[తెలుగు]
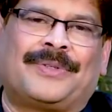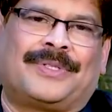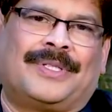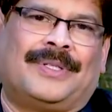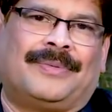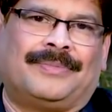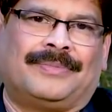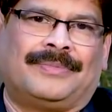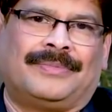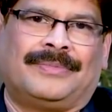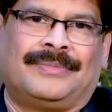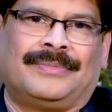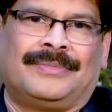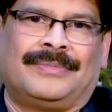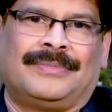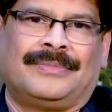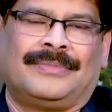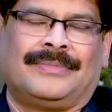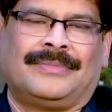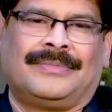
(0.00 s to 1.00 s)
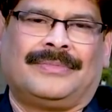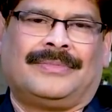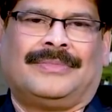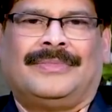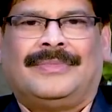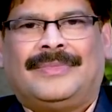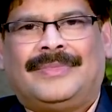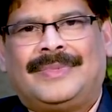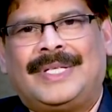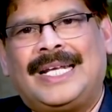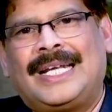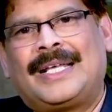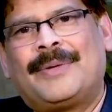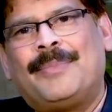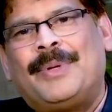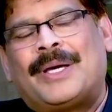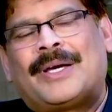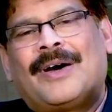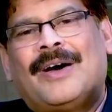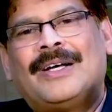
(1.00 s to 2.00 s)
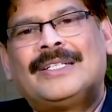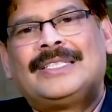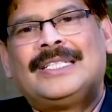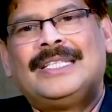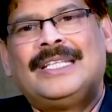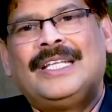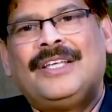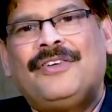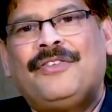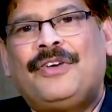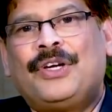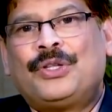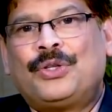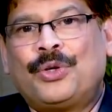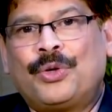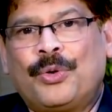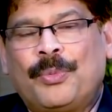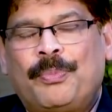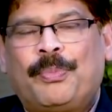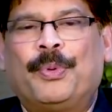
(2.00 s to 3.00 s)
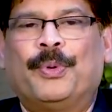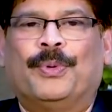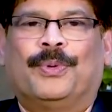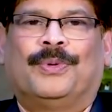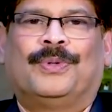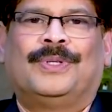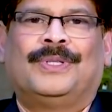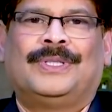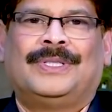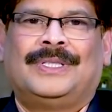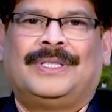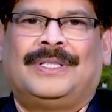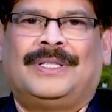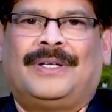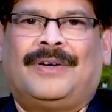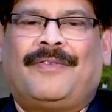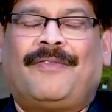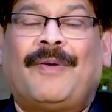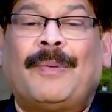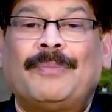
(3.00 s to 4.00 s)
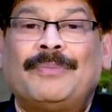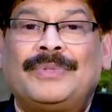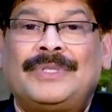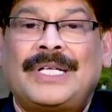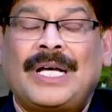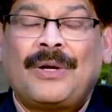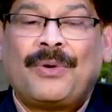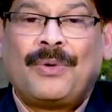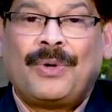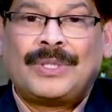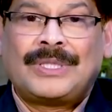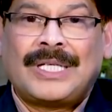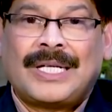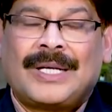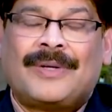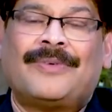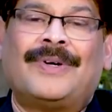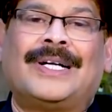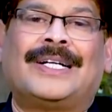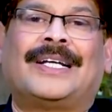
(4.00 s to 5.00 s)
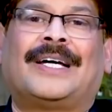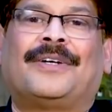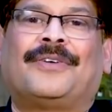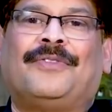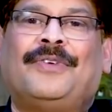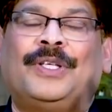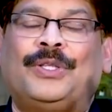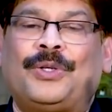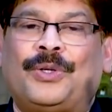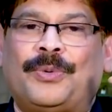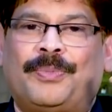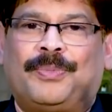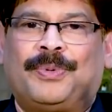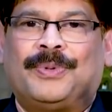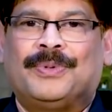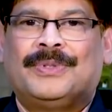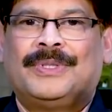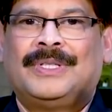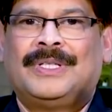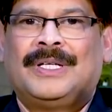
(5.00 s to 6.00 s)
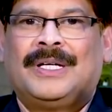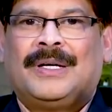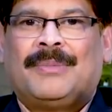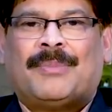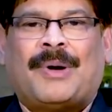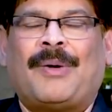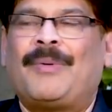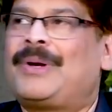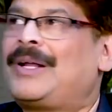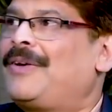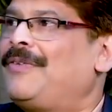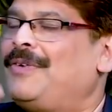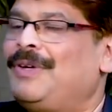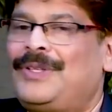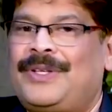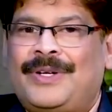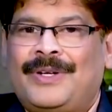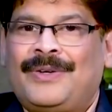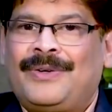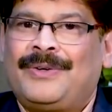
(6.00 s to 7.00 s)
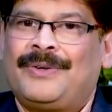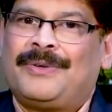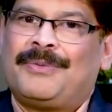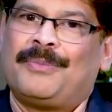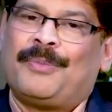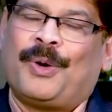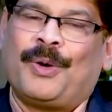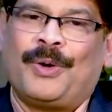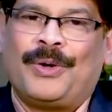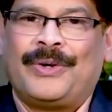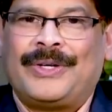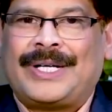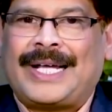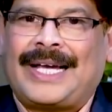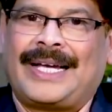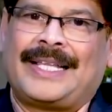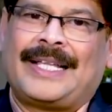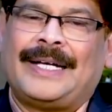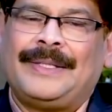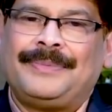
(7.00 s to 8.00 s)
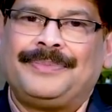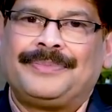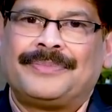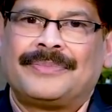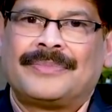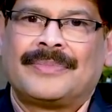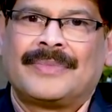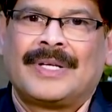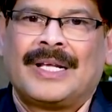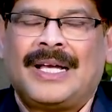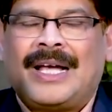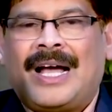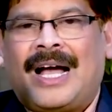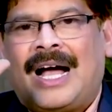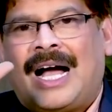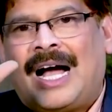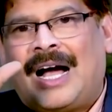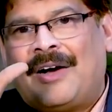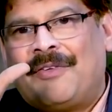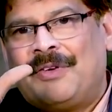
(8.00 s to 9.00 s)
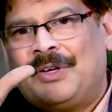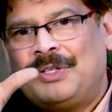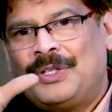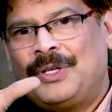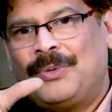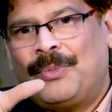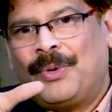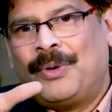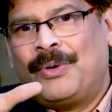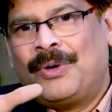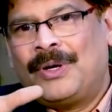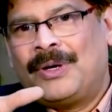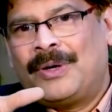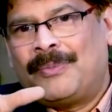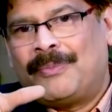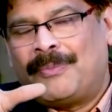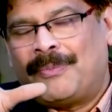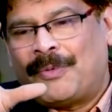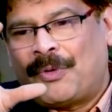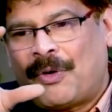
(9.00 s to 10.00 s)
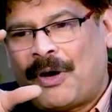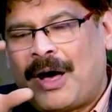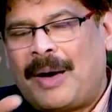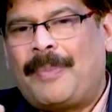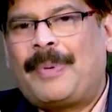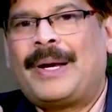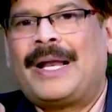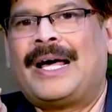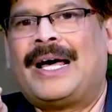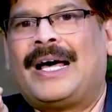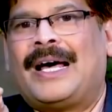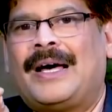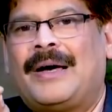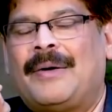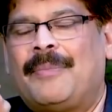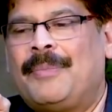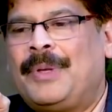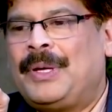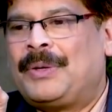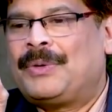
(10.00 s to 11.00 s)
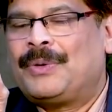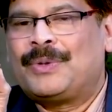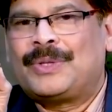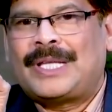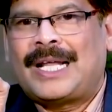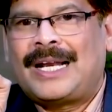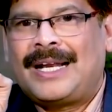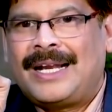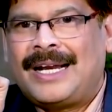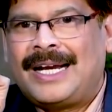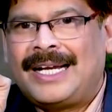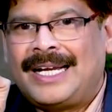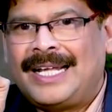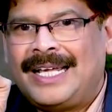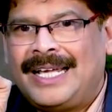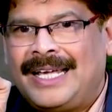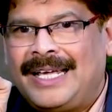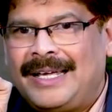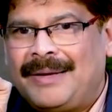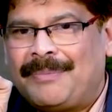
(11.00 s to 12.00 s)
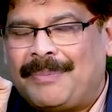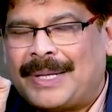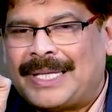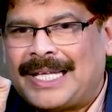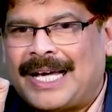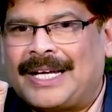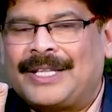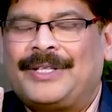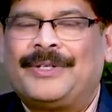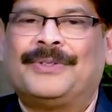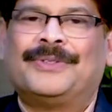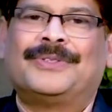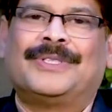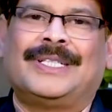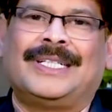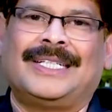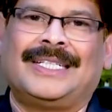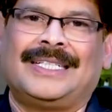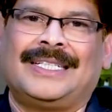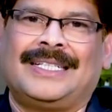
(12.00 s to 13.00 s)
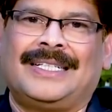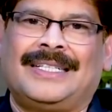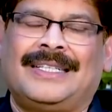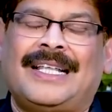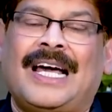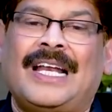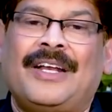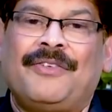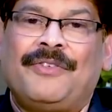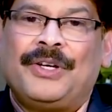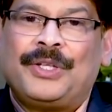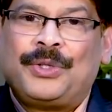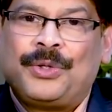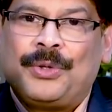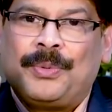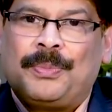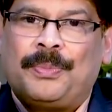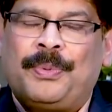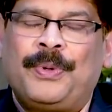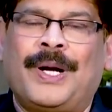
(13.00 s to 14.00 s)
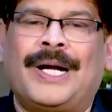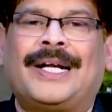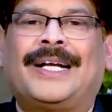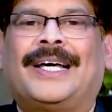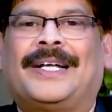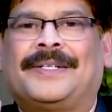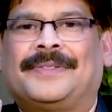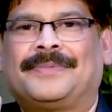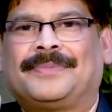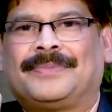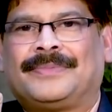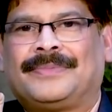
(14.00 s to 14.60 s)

ఔషధం దీనికి మీకు కావాల్సింది వెదురు ఉప్పు వంశలోచనం అంటారు వెదురుప్పు మామూలుగా వెదురు బొంగులు ఉంటాయి కదా ఆ వెదురు బొంగుల లోపల మీకు తెల్లటి పదార్థం ఉంటుంది దాన్ని వెదురుప్పు అంటారు